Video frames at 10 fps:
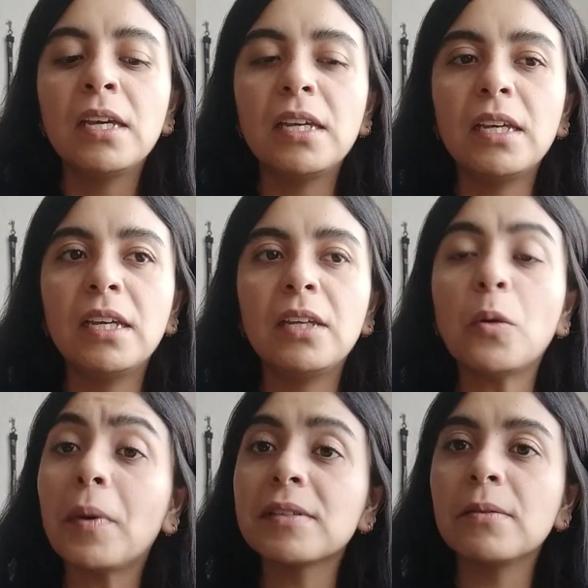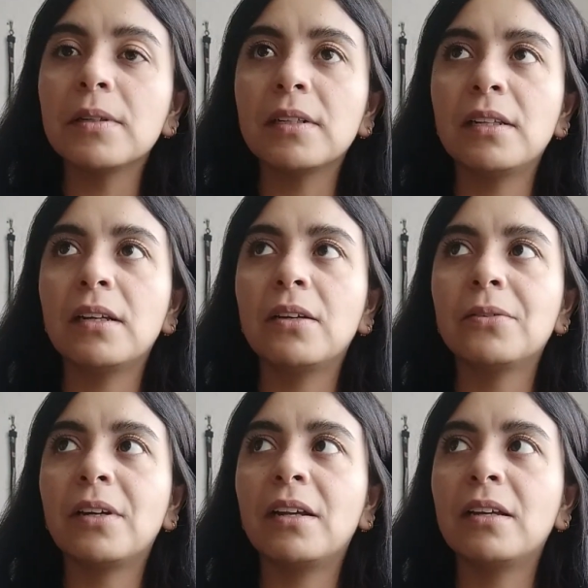Y no pasaba nada, o
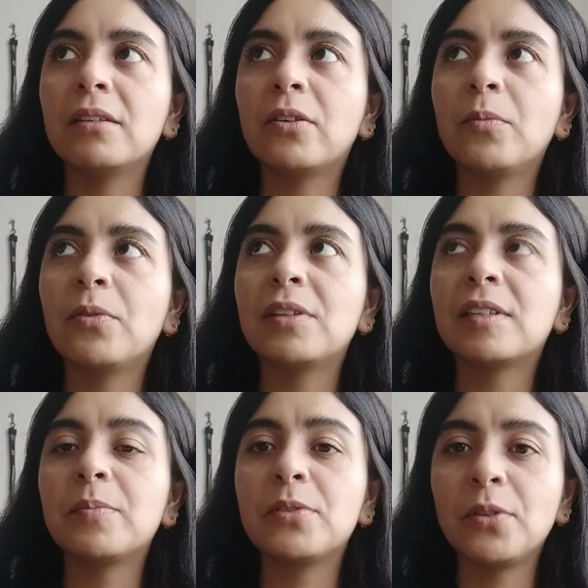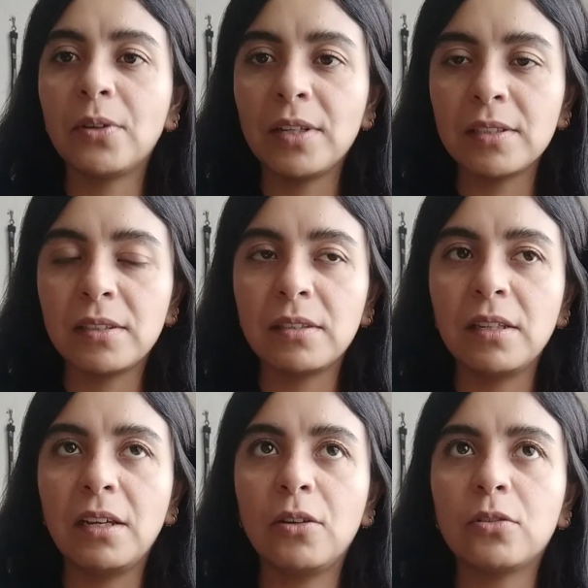sea, eran como descripciones
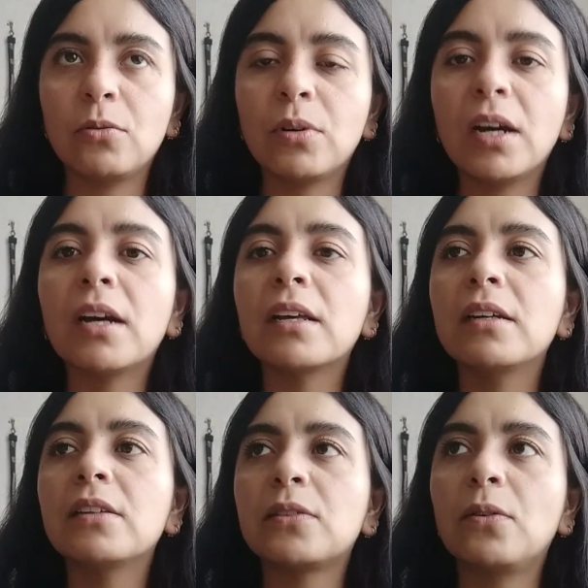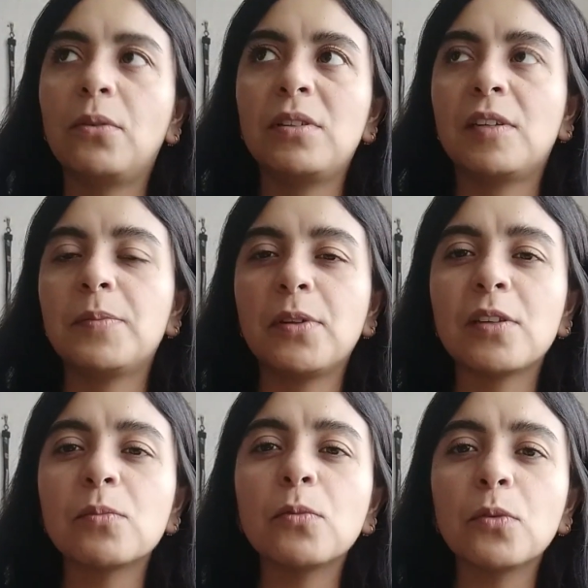de los lugares o
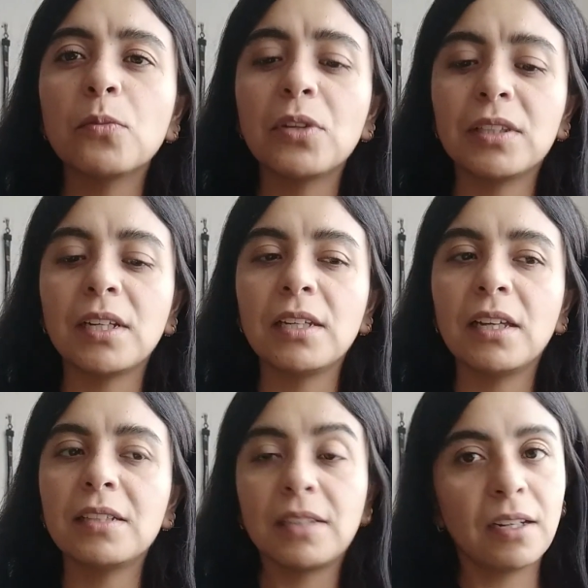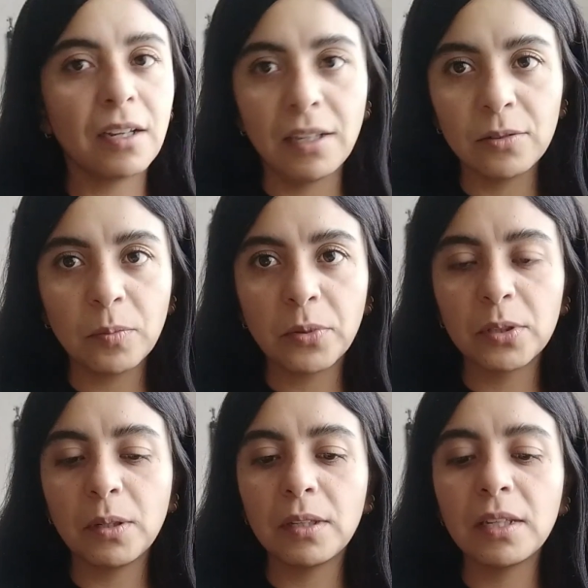descripciones muy, muy detalladas que en realidad no
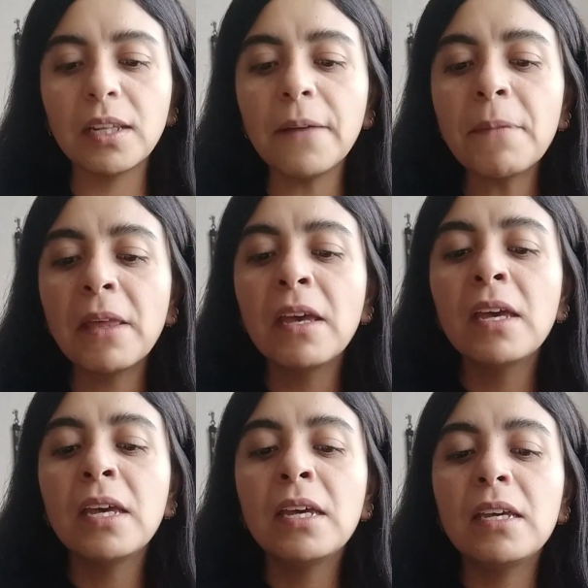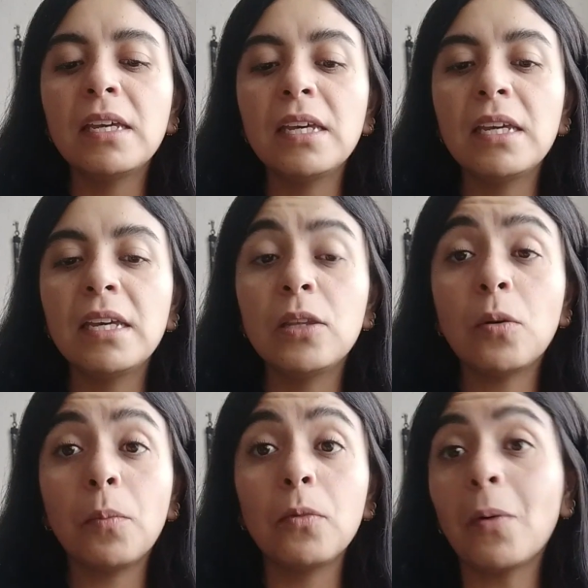aportaban nada. Y
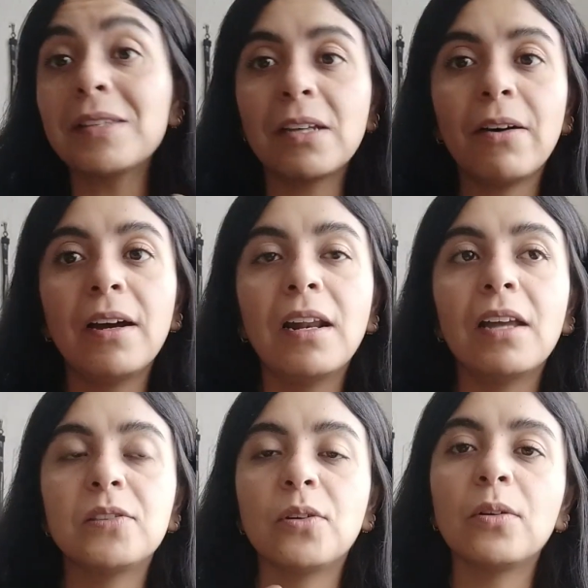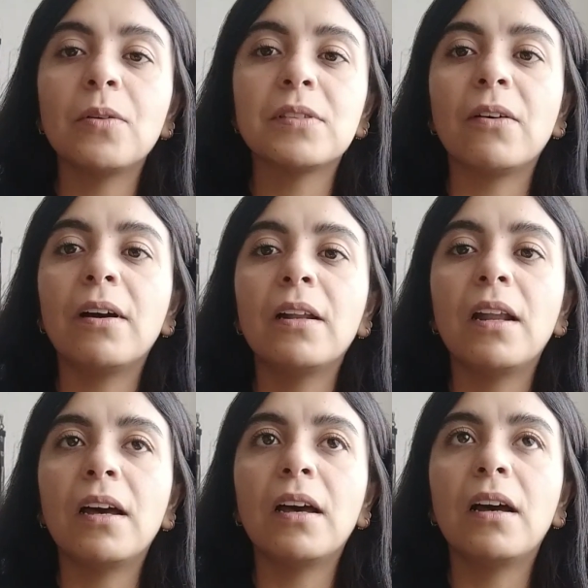no, no avanzaba, la historia no avanzaba,
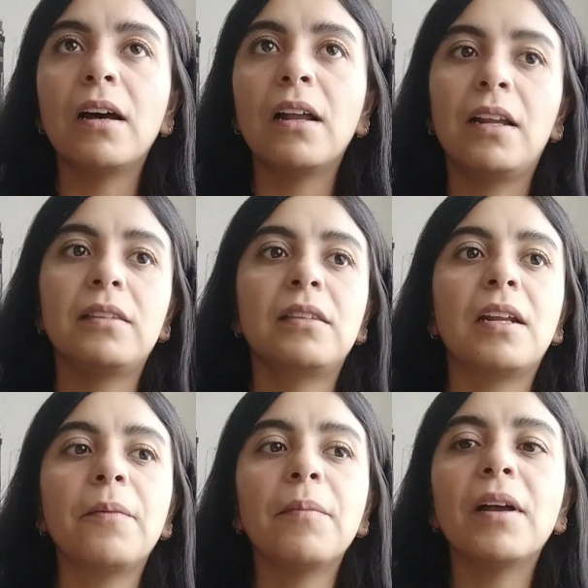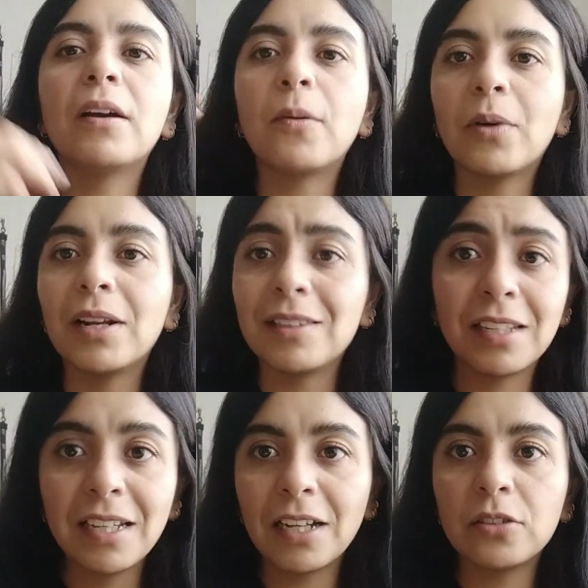la, la trama, como que la
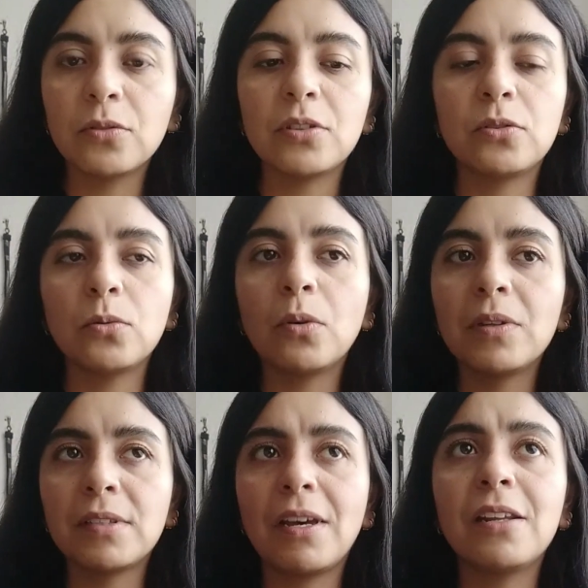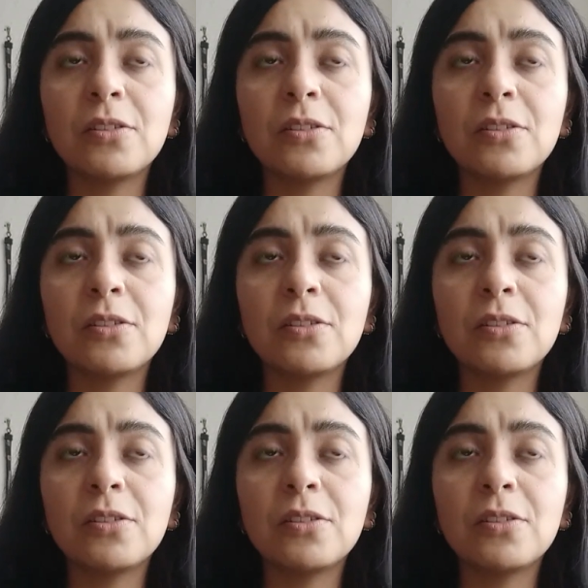intriga, todo esto no avanzaba.